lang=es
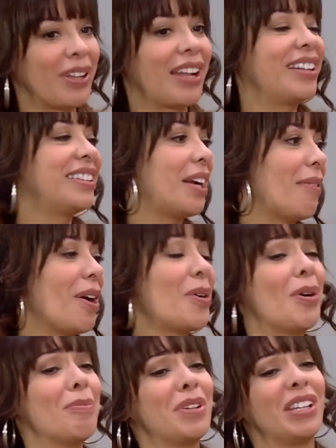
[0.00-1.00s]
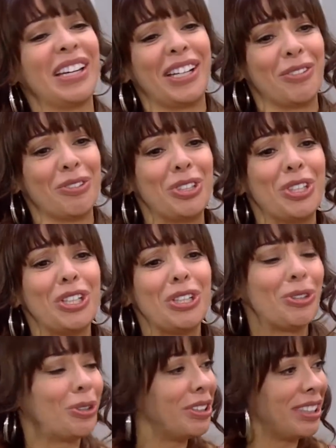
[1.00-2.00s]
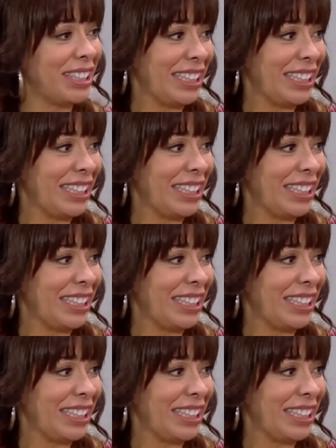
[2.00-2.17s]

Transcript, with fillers: por darle trabajo a mi querido chiquito.